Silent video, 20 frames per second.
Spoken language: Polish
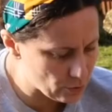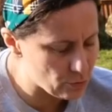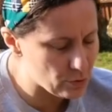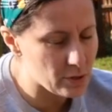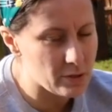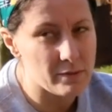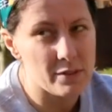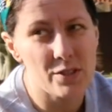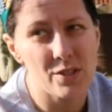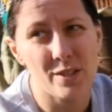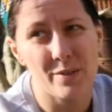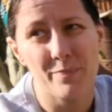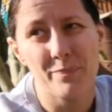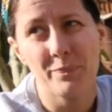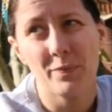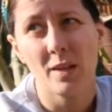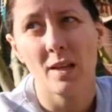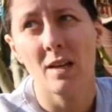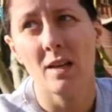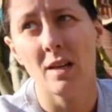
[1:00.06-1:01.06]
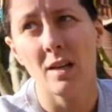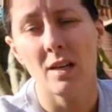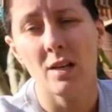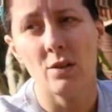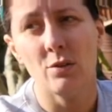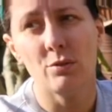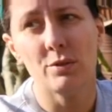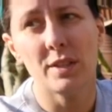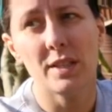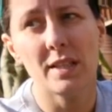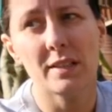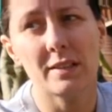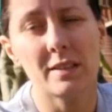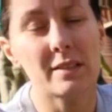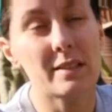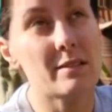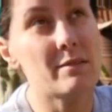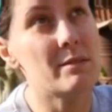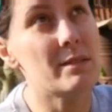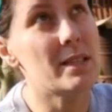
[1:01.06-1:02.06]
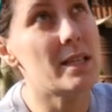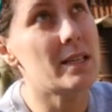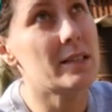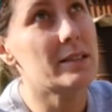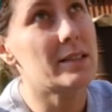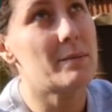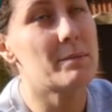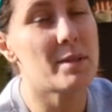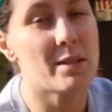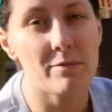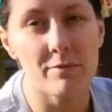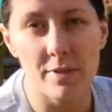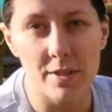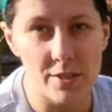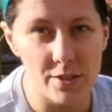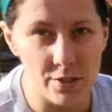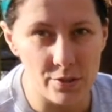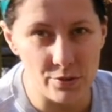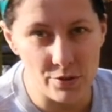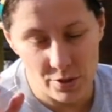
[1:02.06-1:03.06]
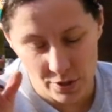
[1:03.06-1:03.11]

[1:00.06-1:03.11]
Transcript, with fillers: Ogólnie wiecie, Rona jak nam, tam, jak nam tam wejdzie, to